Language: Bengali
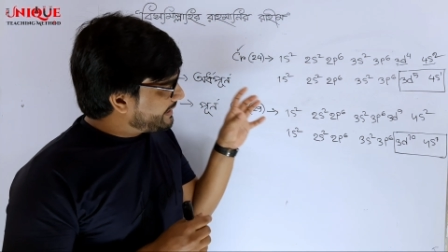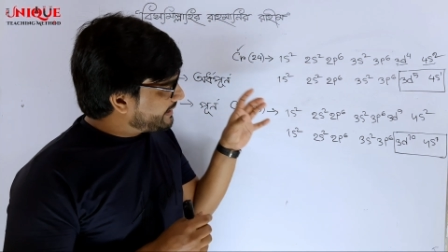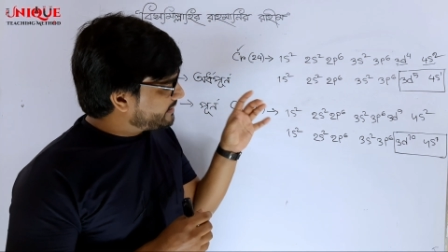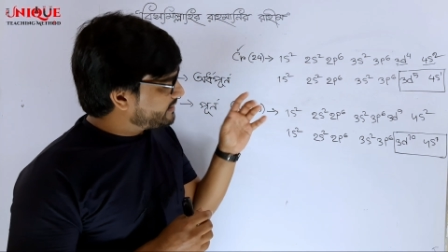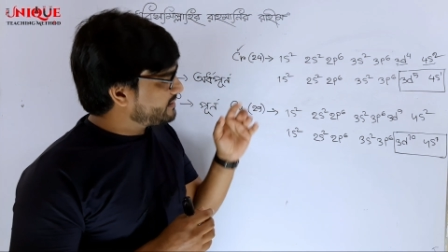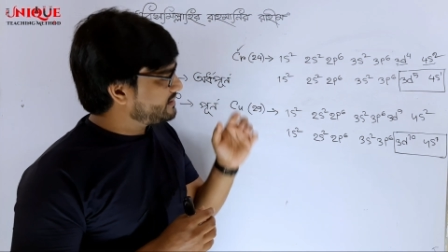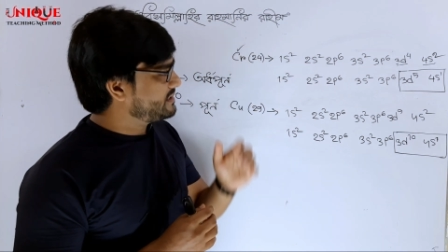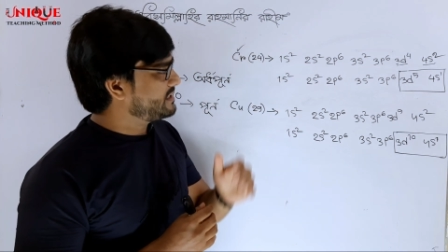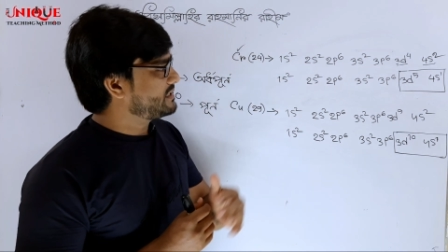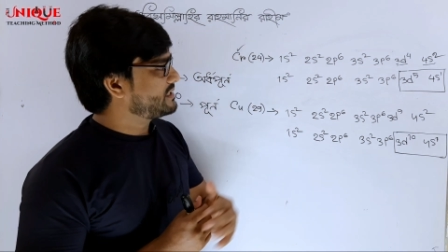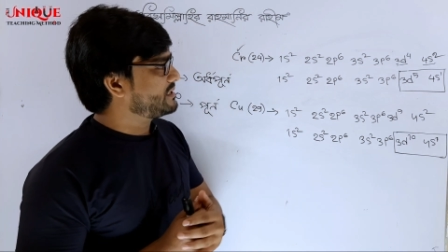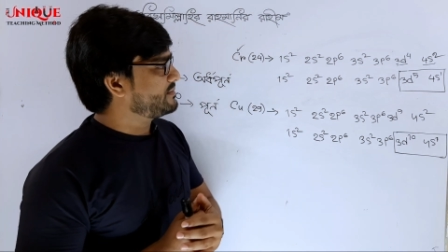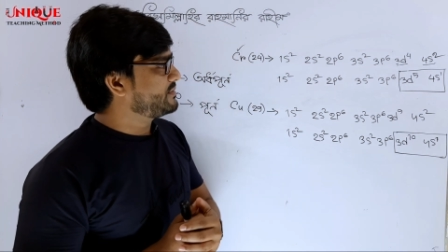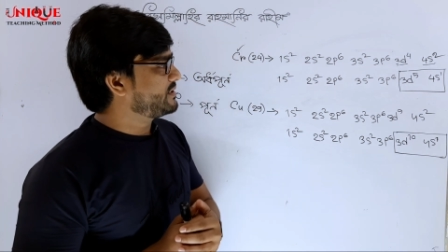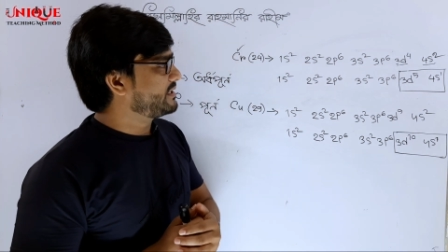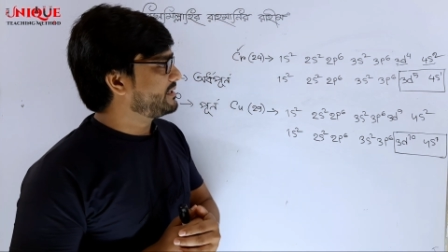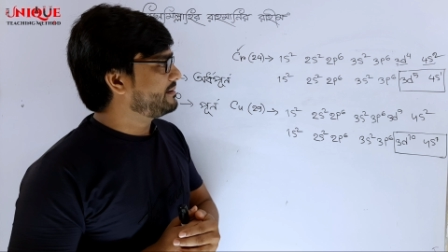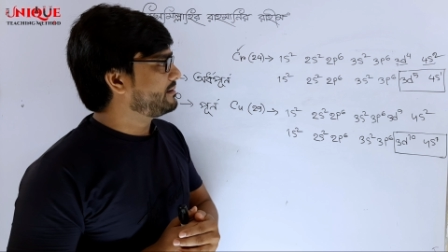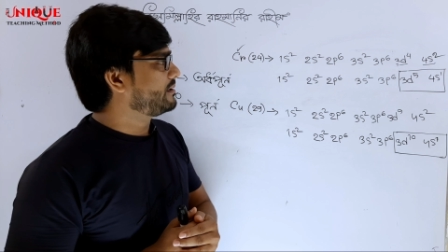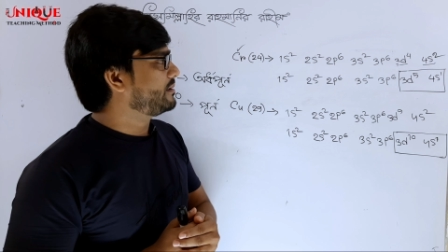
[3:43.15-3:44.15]
লেখার
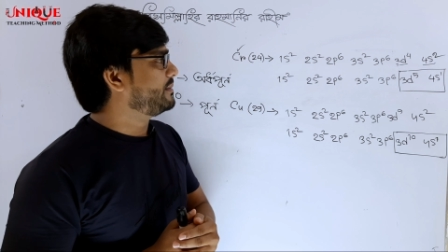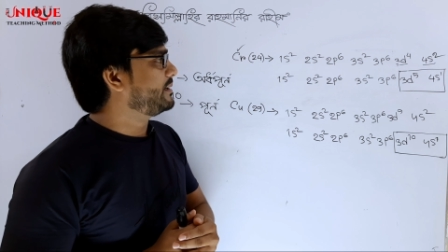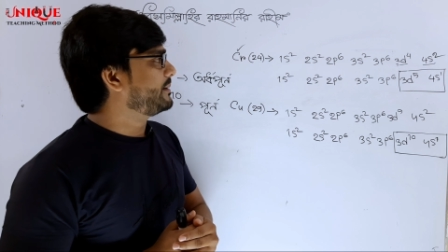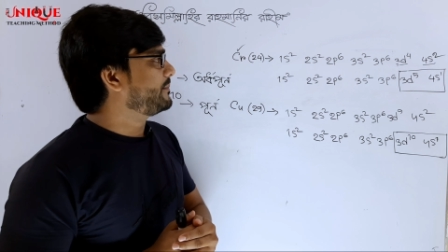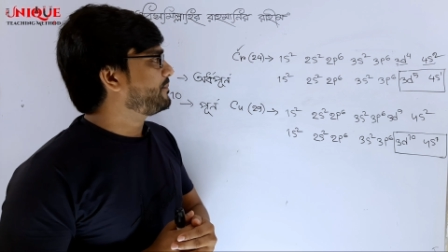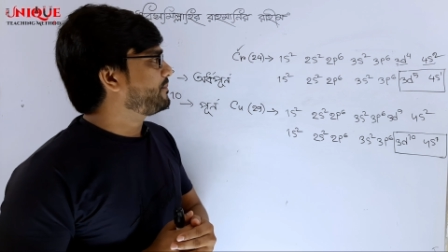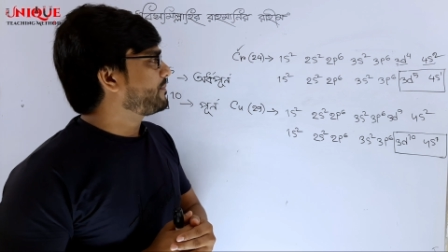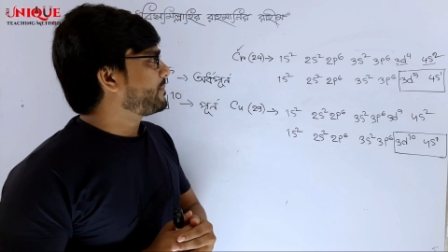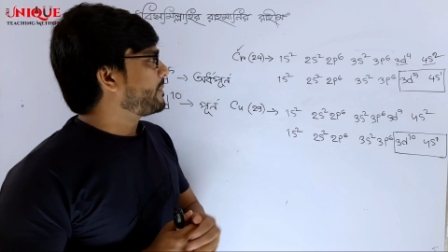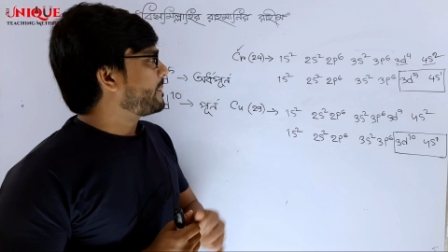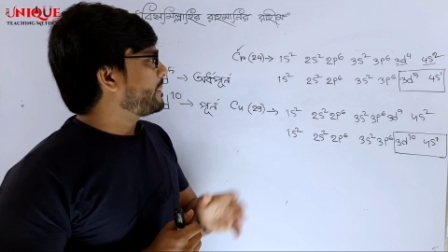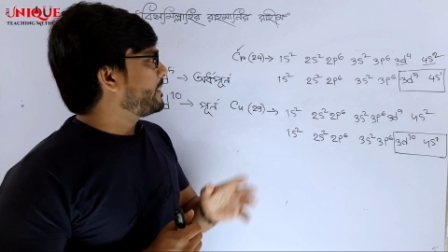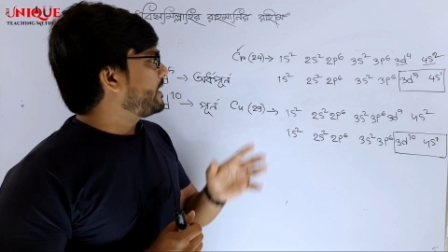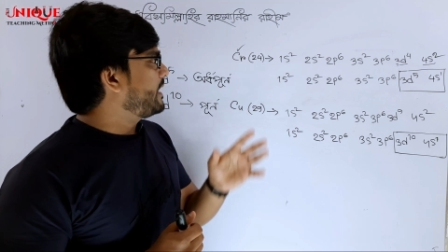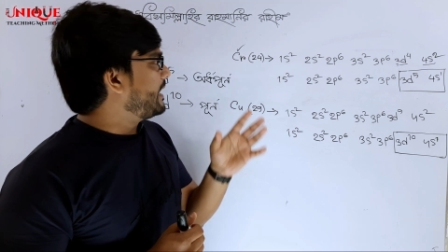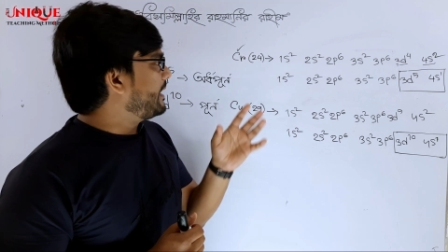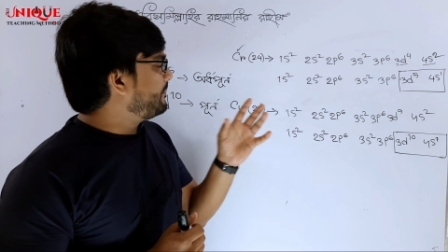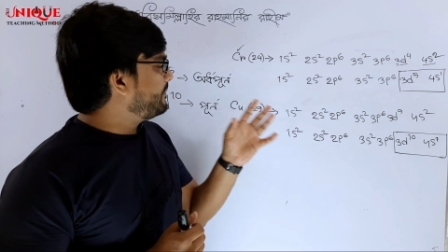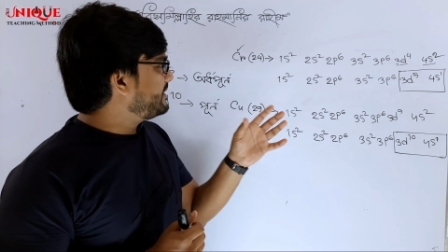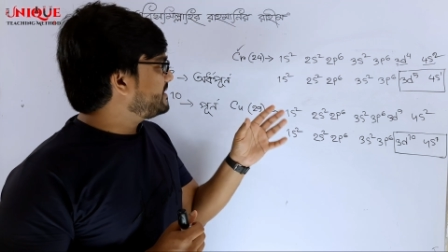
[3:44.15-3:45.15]
সিস্টেমটা কি হবে
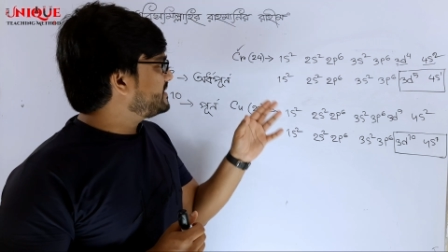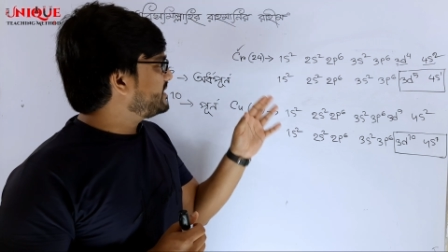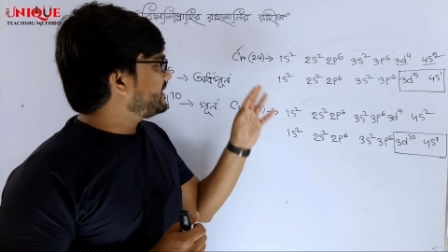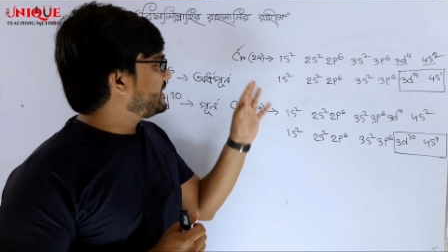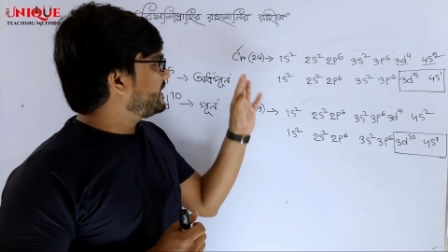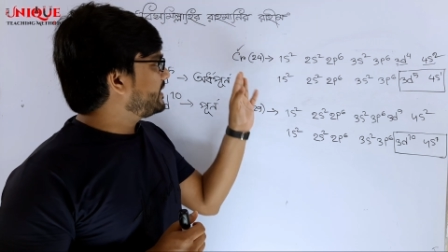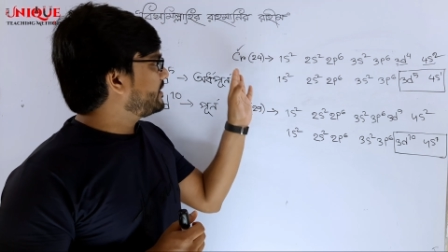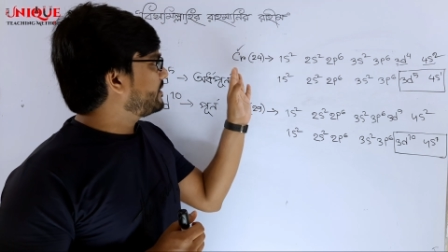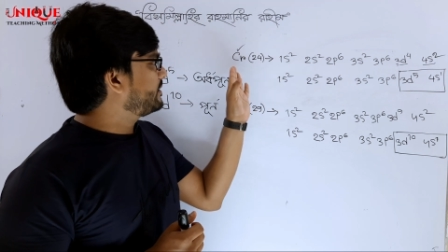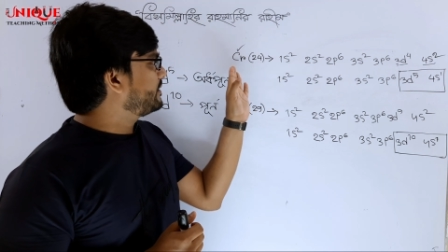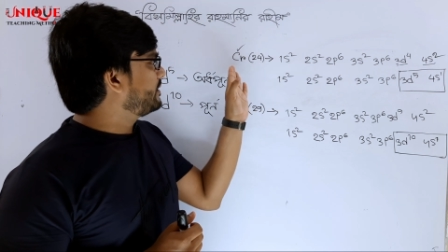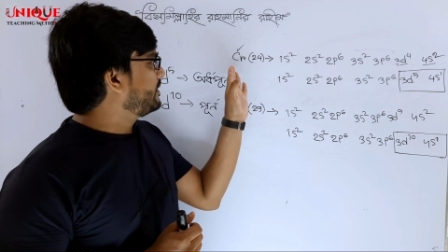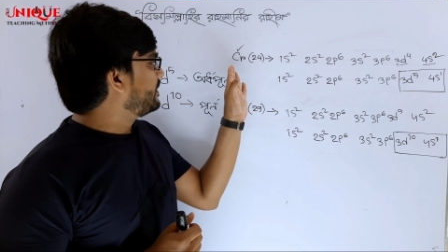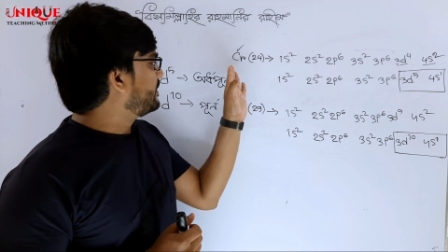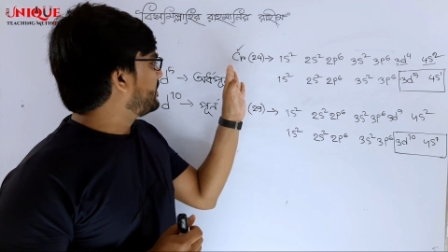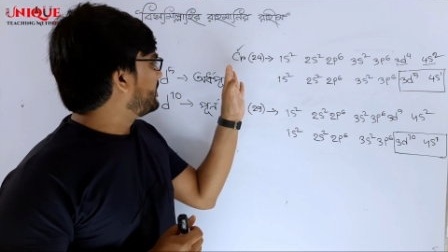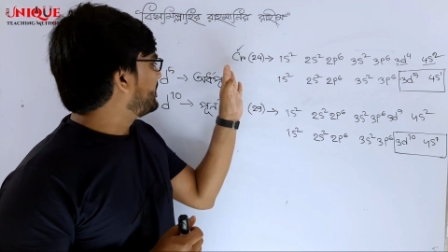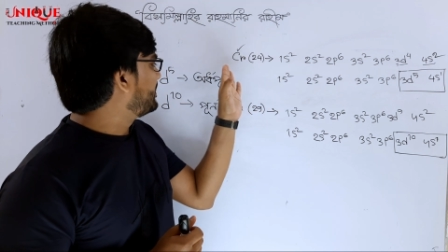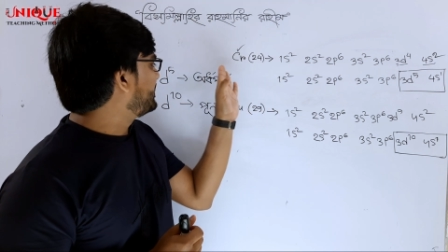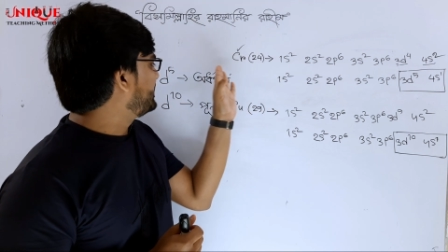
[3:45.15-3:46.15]
আমরা জানি
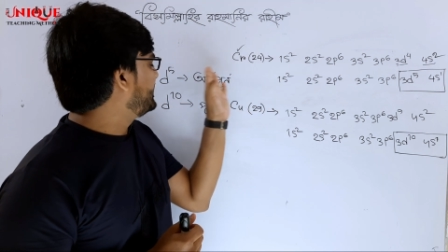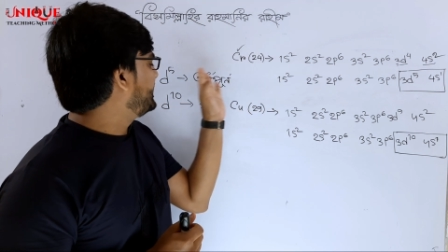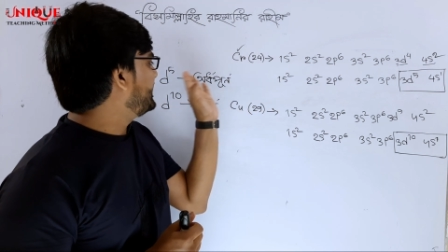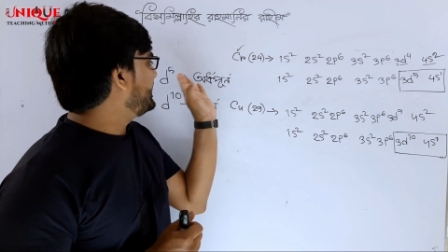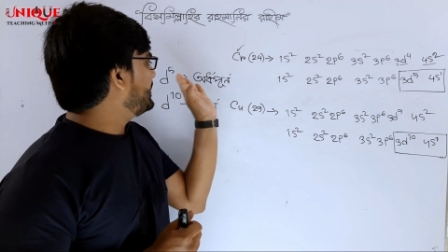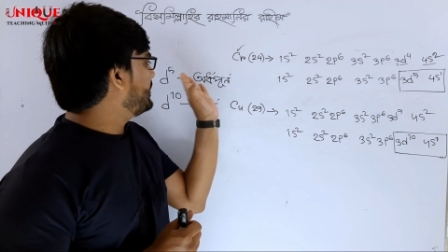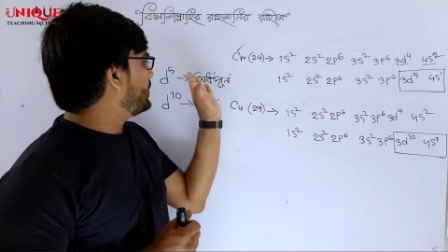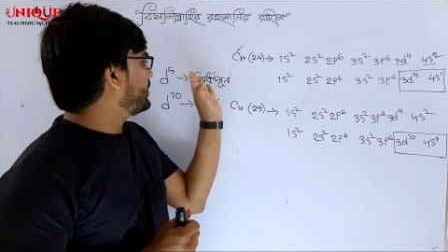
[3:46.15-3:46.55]
ডি